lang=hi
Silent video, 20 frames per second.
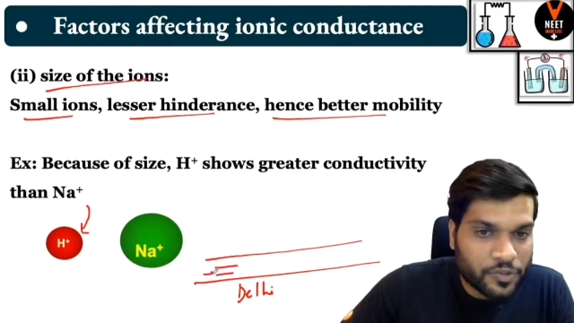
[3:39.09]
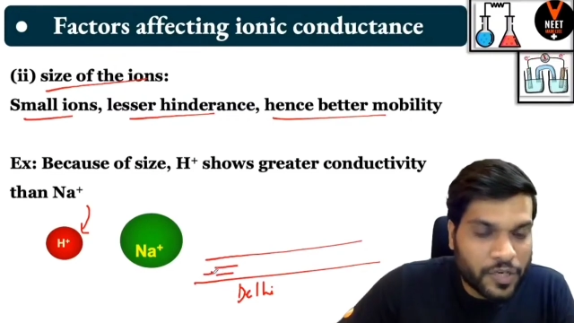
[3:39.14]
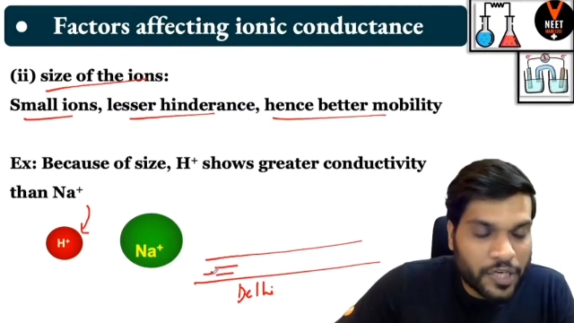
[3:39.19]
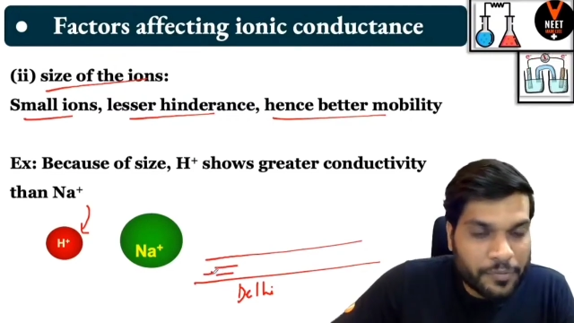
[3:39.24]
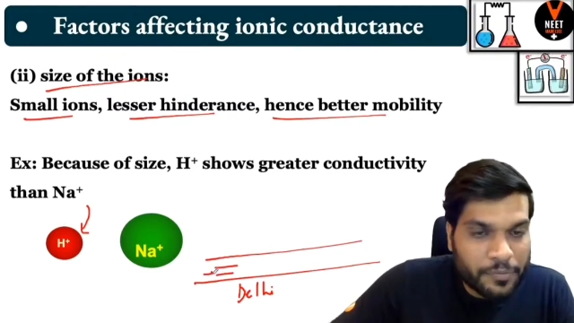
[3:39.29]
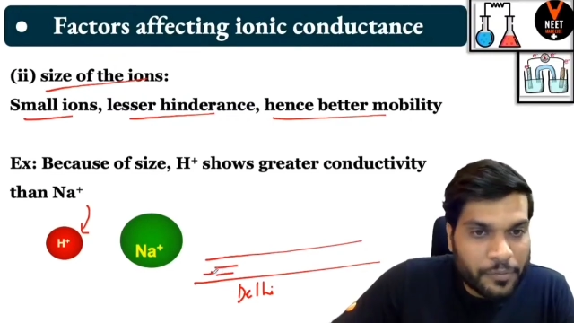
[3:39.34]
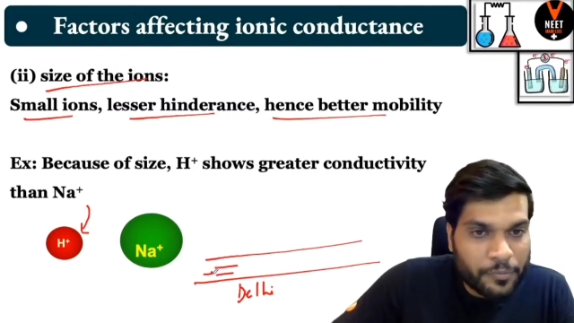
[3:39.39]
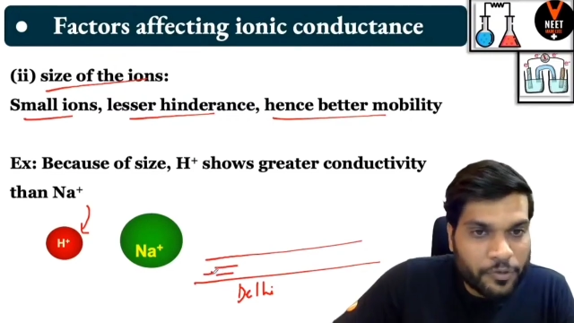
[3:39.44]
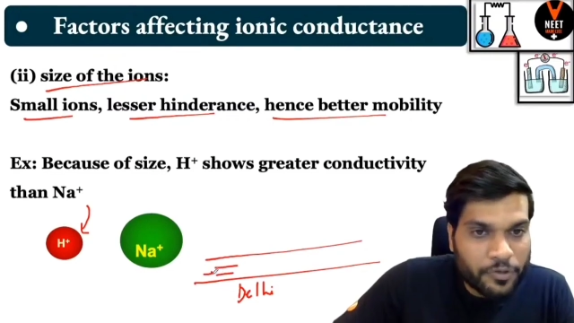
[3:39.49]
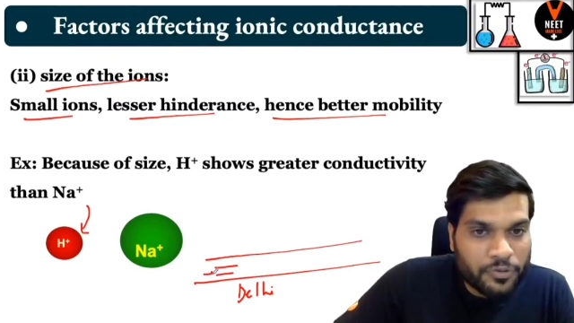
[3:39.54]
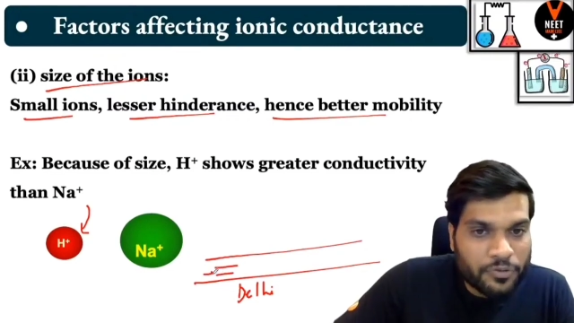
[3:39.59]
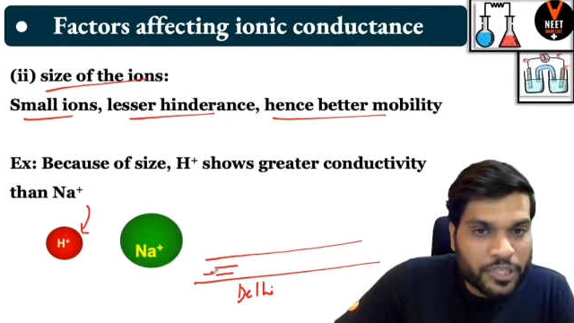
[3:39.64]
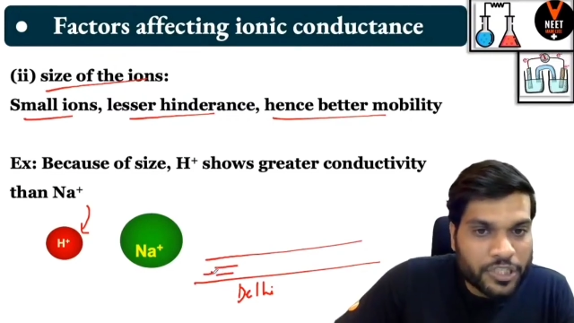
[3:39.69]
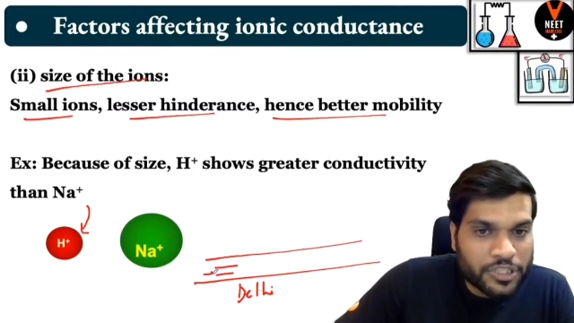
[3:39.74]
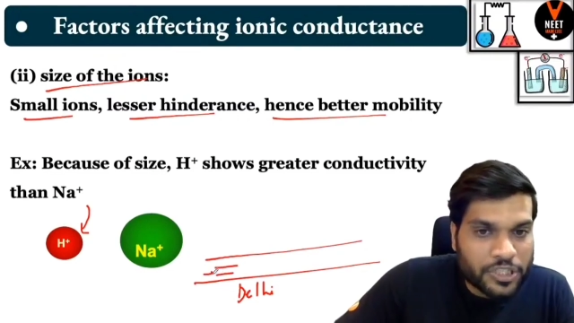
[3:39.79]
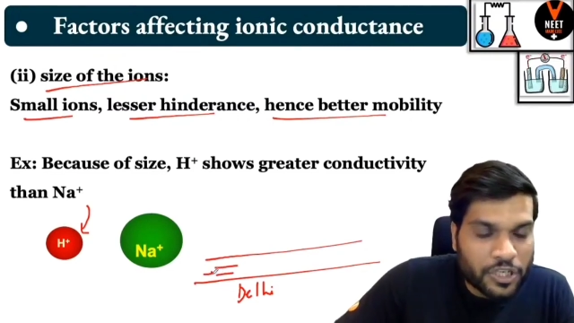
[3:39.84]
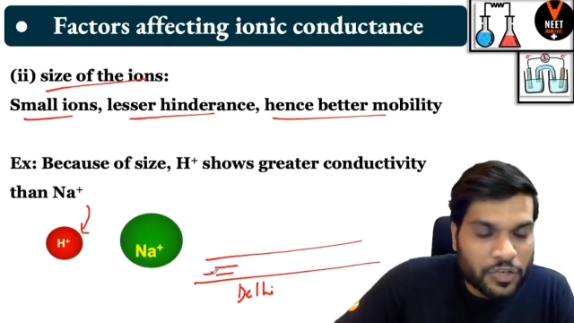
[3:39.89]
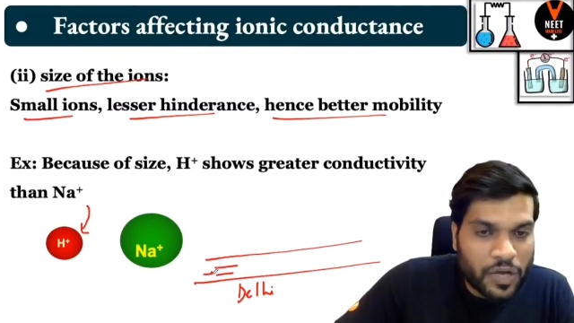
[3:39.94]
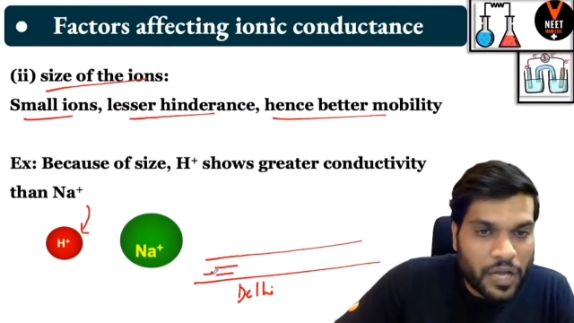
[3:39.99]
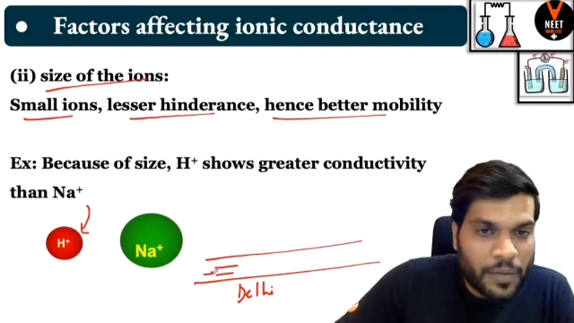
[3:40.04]
तो अगर मैं बोलूँ
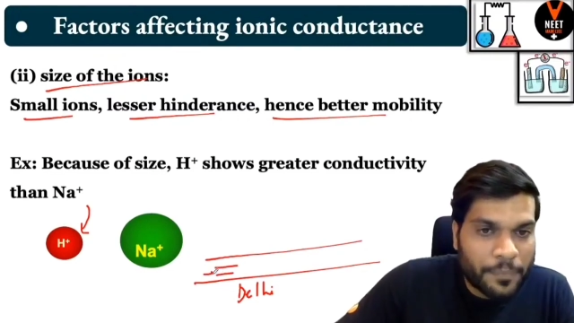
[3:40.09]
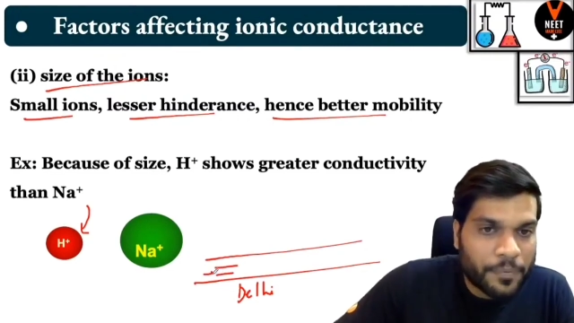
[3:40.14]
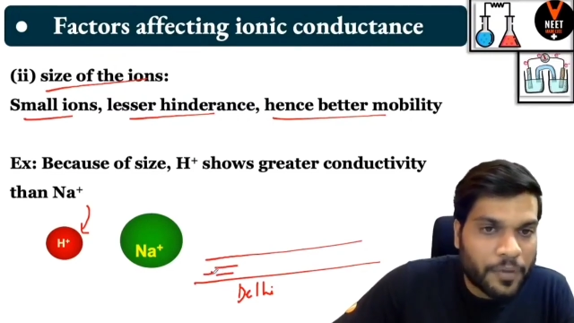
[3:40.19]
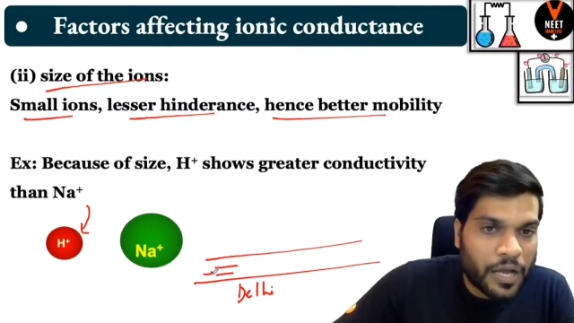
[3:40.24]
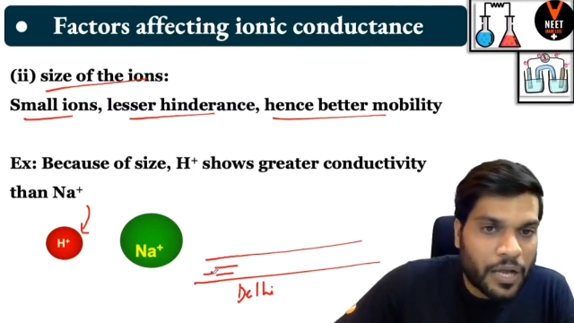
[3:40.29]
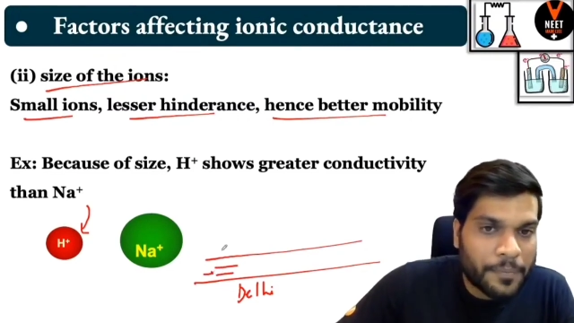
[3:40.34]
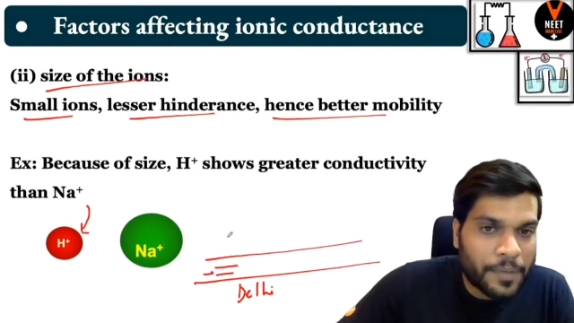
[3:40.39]
कि चलो आप